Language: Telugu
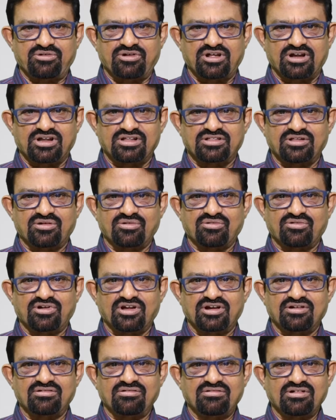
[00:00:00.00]
ఉన్నారు అందరూ
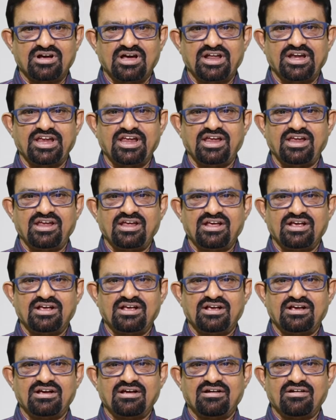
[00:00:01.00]
కూడాను కానీ
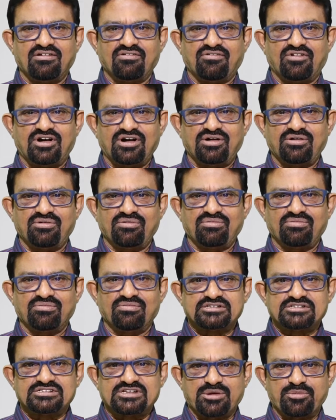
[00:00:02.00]
వాళ్ళు
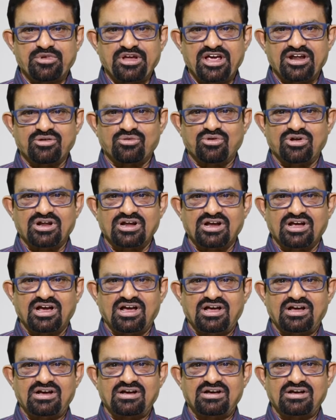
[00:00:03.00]
సమయానుకూలంగా